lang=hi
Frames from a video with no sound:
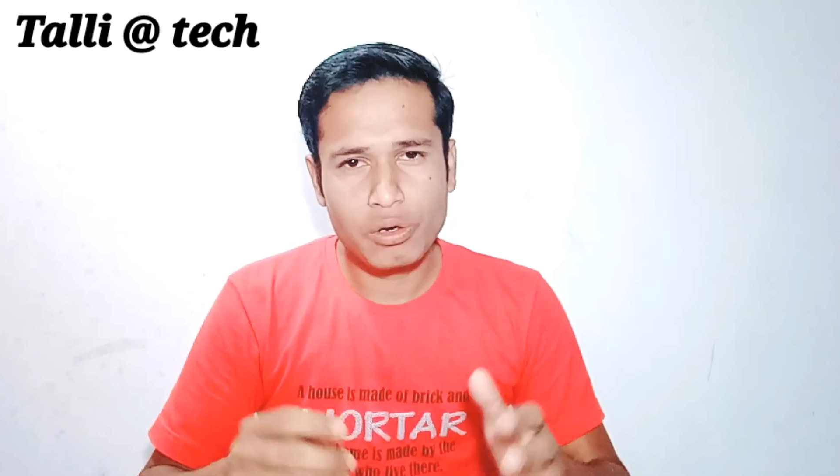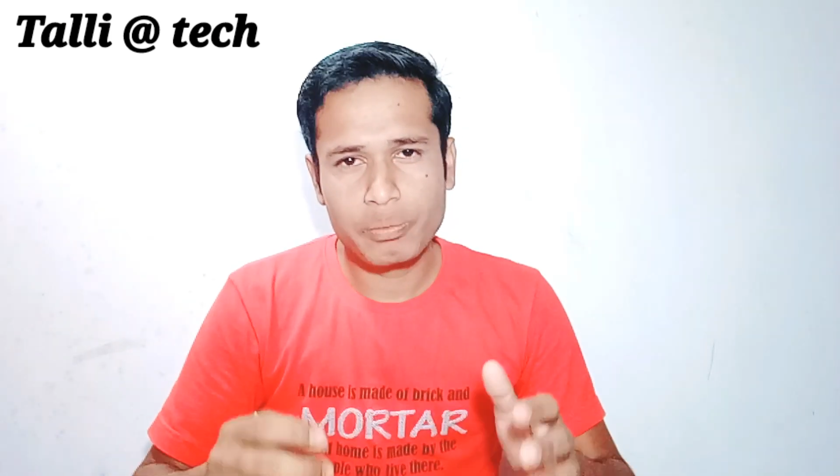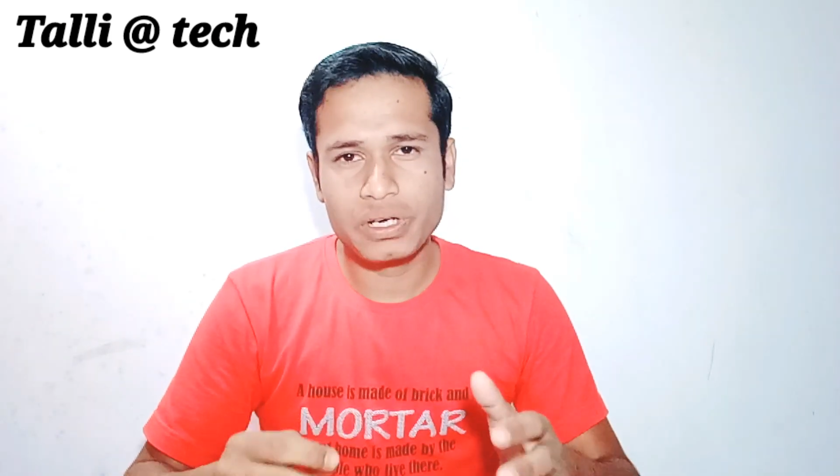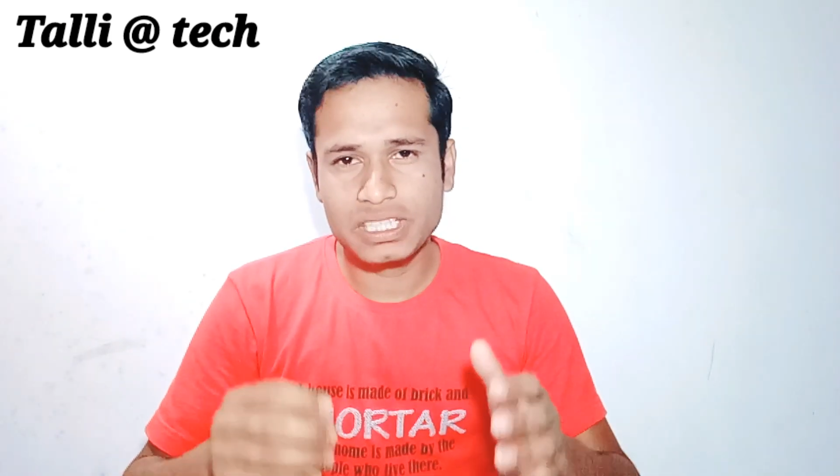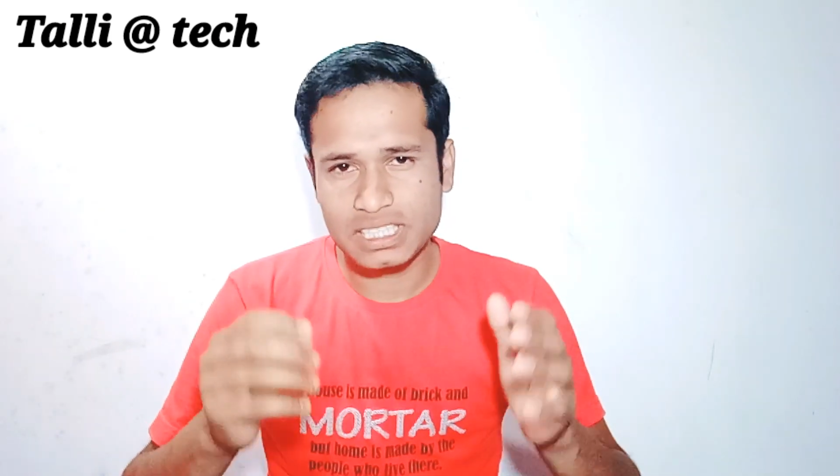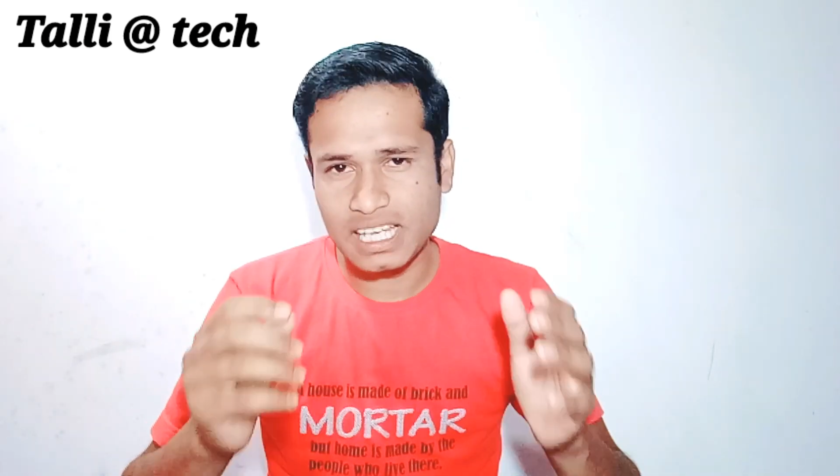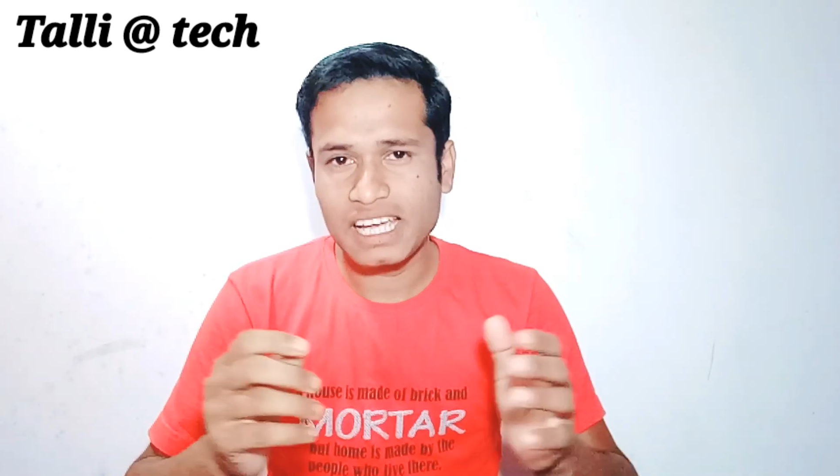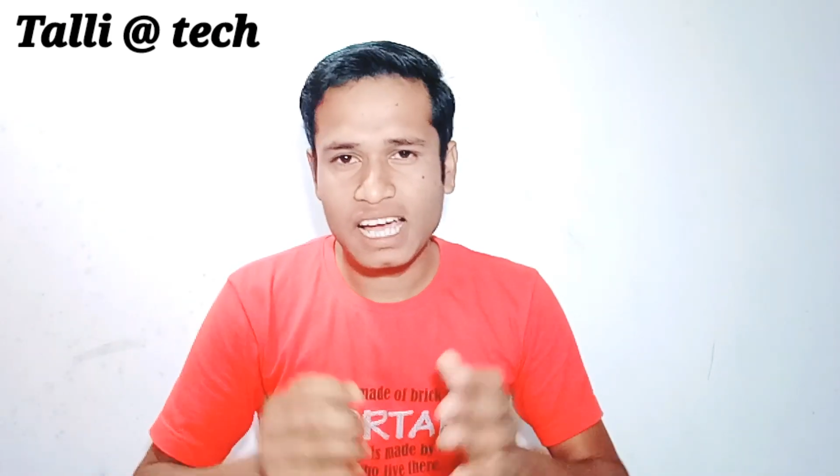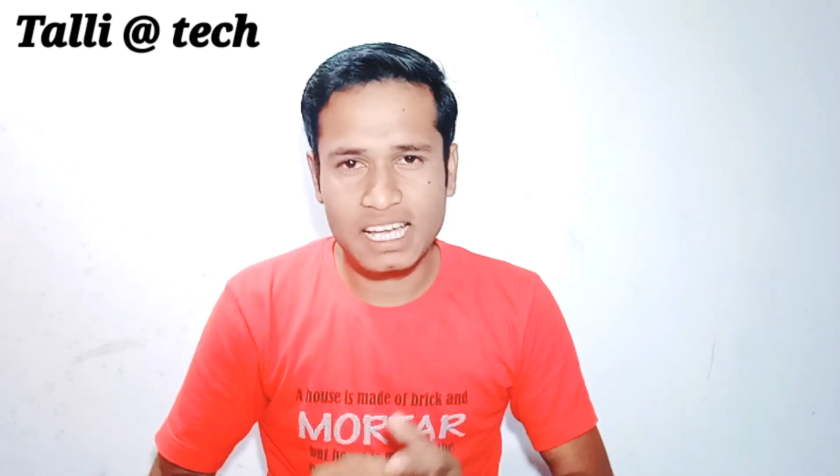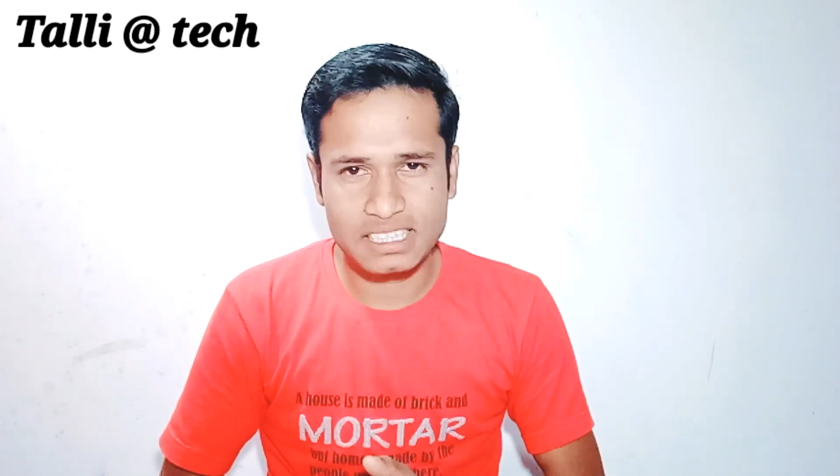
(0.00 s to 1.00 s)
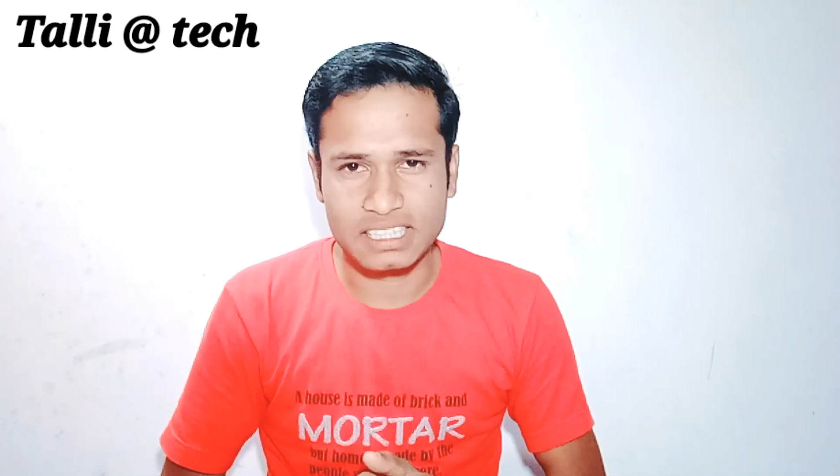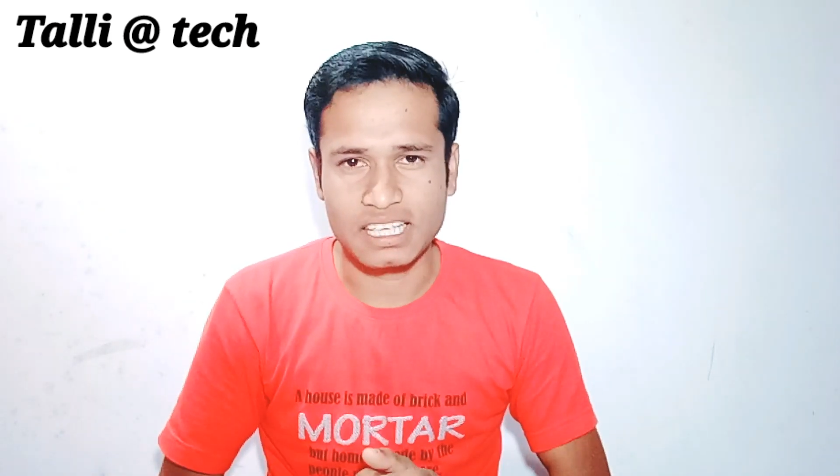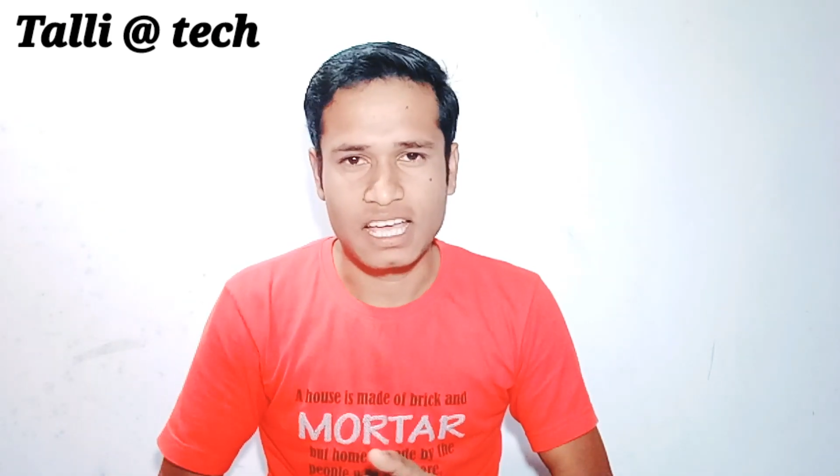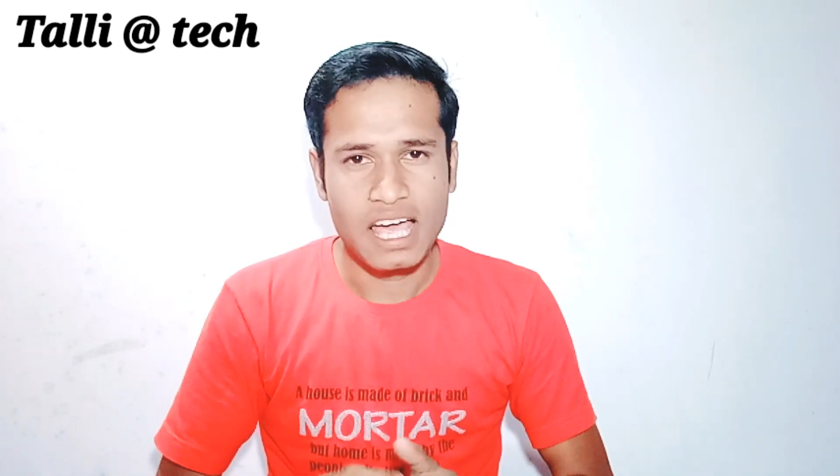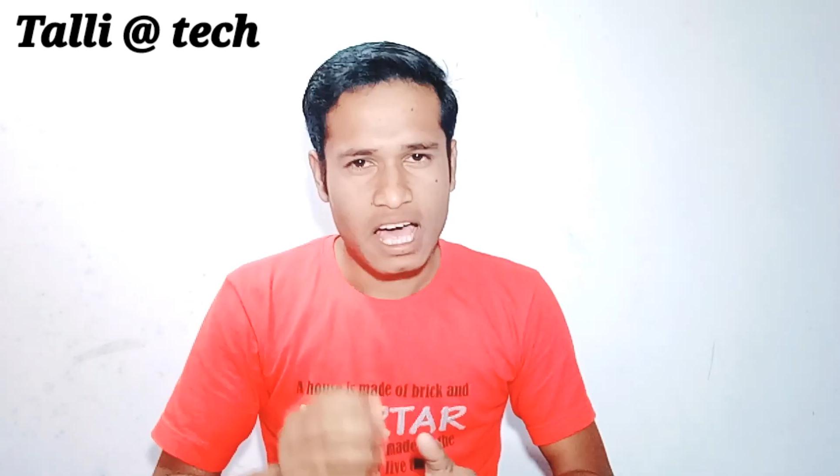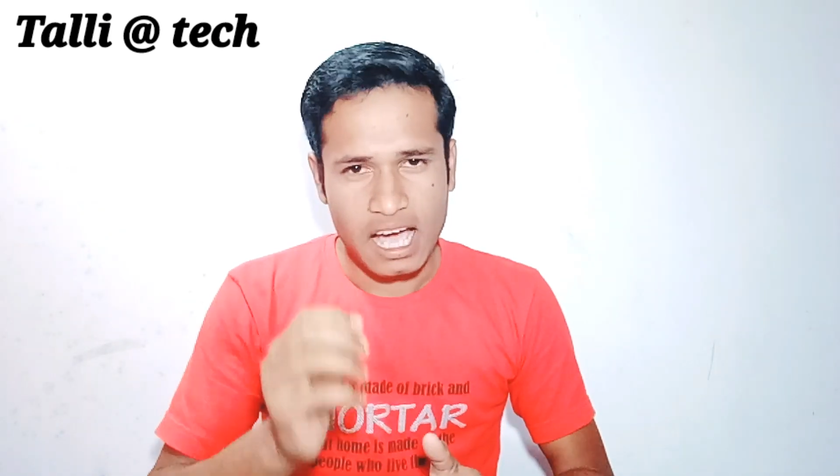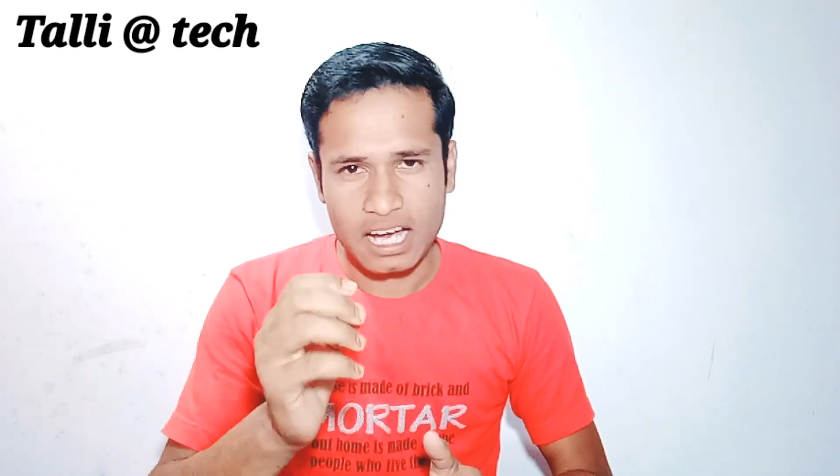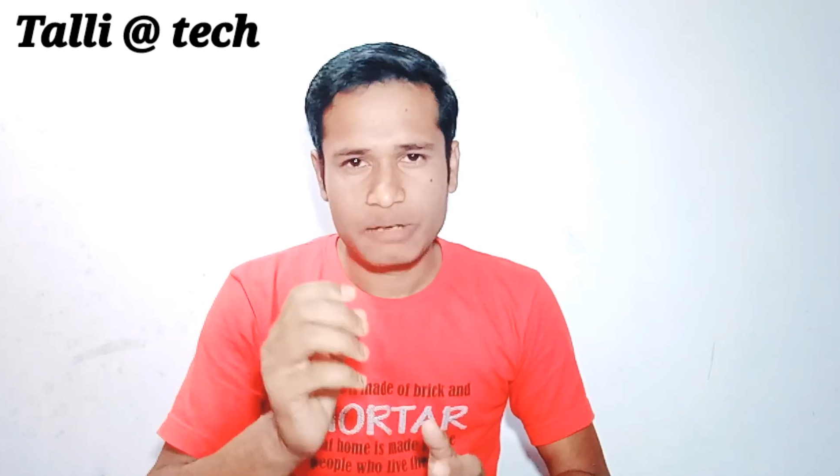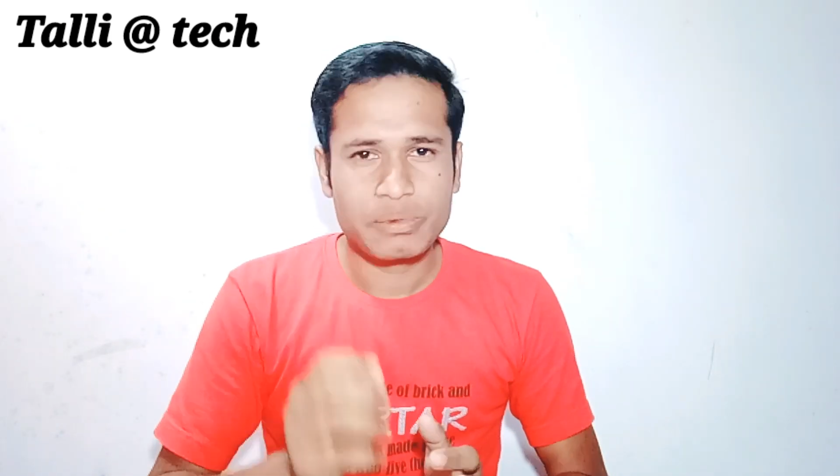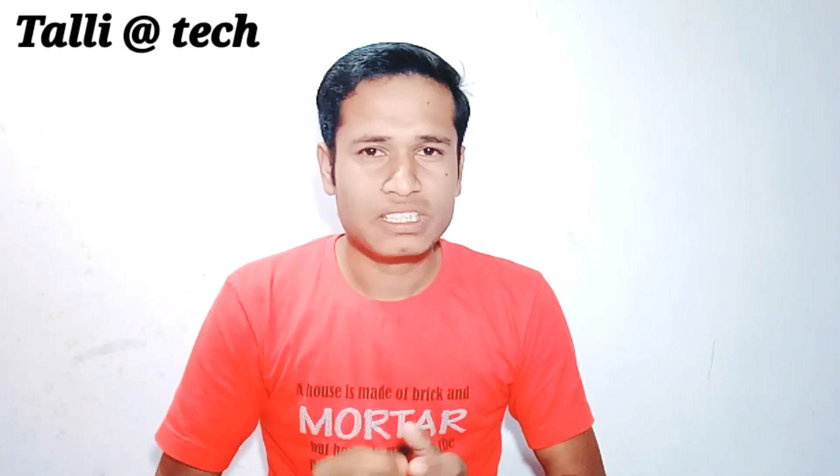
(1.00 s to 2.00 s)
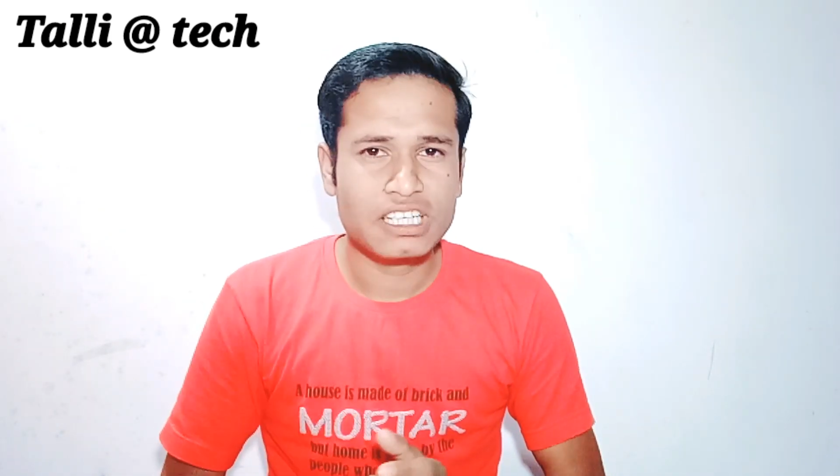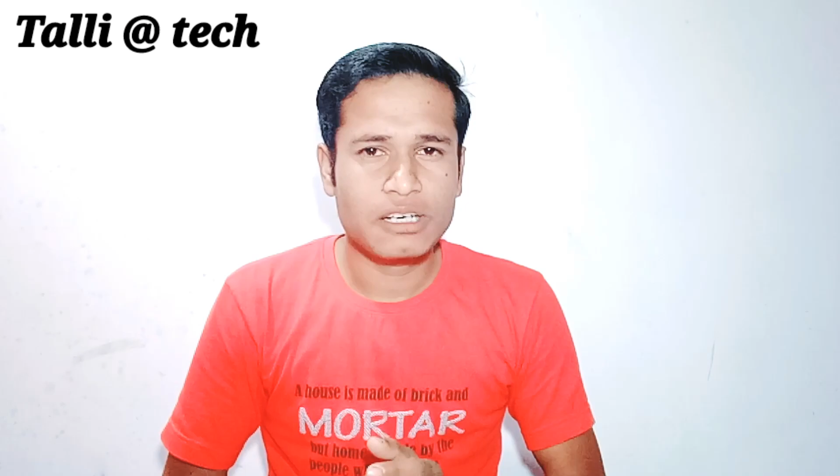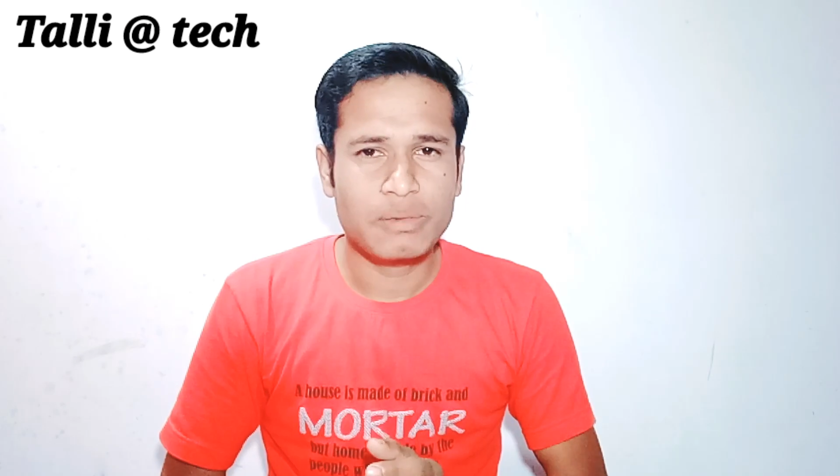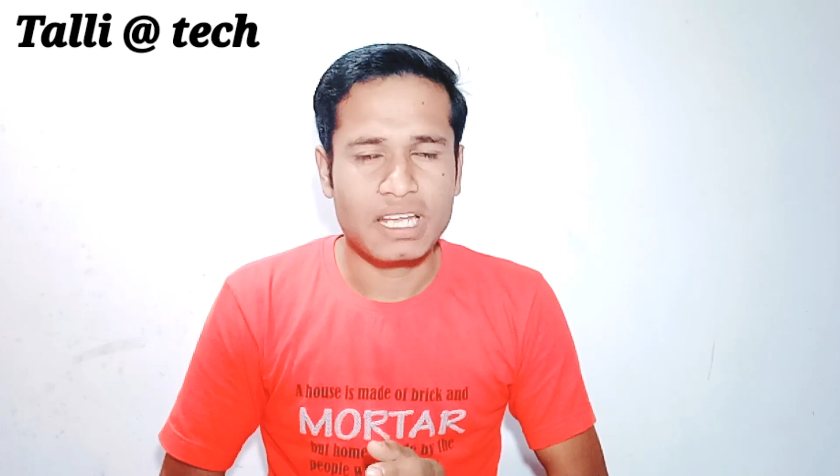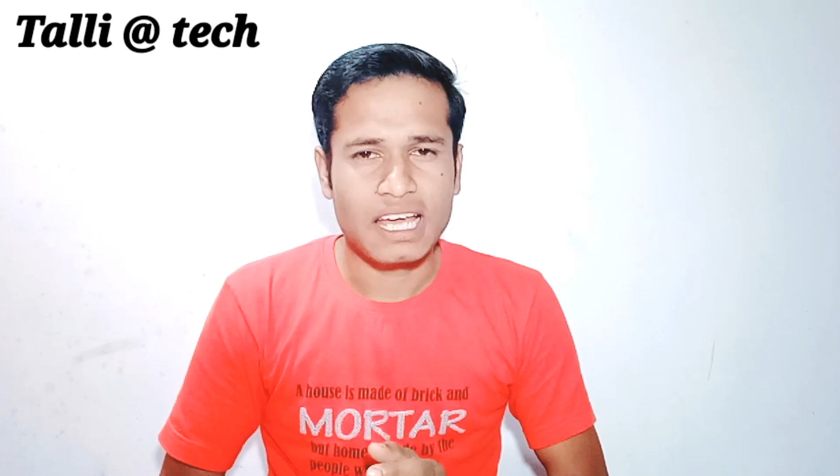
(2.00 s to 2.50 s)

कॉपरेट स्टैक आ सकता है अगर आपका चैनल में